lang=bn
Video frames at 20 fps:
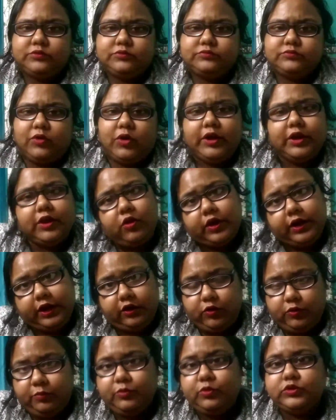তো অনেকে অনেক
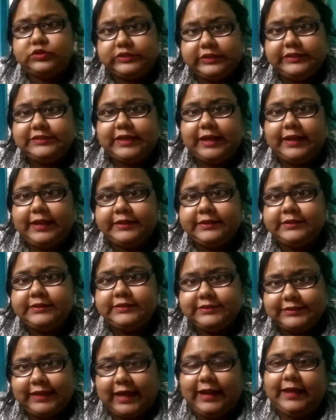রকম রোস্টিং চ্যানেল
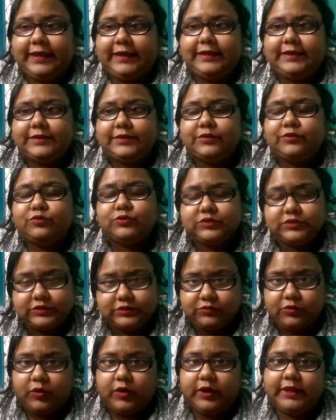চালায় রোস্ট
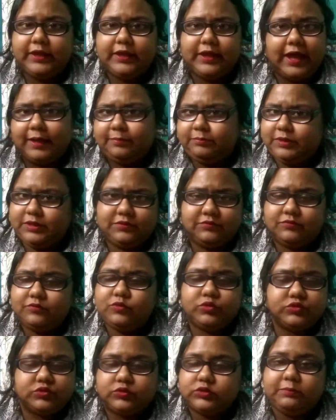করে আমি
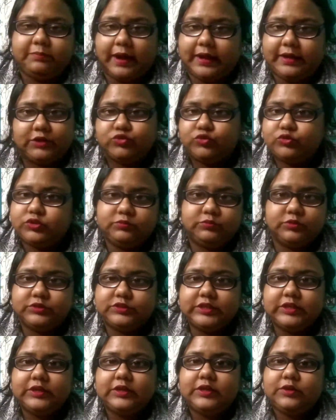রোস্ট করতে পারি না সত্যি
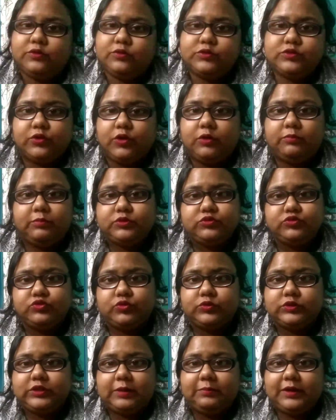বলছি রোস্ট করার মতন
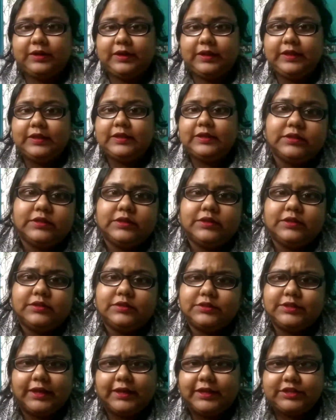যোগ্যতা আমার নেই
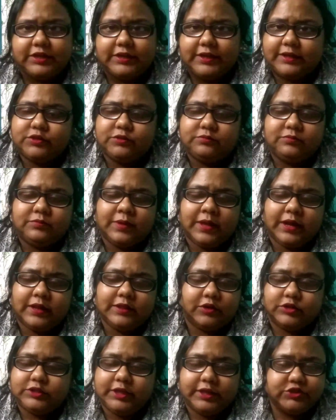তো যাকে সেটা একদম
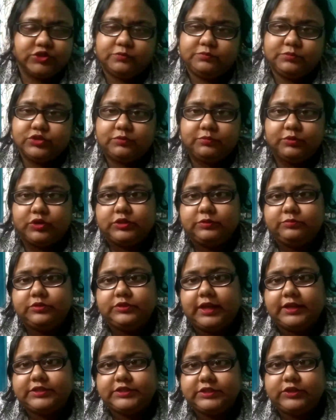আলাদা কথা এইসব বিষয়ে আমি কথা
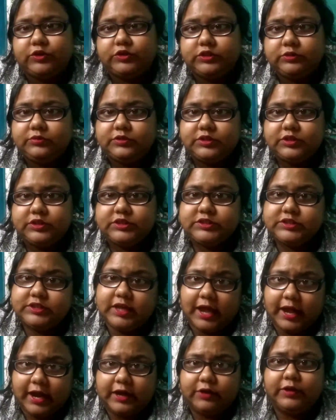বলতে আসিনি কথা বলতে এসেছি
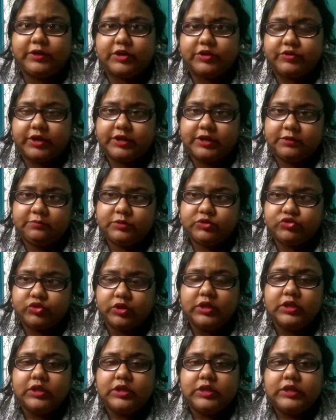আরও একটা ট্রেন্ডিং
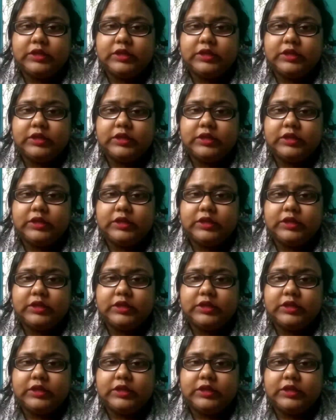বিষয়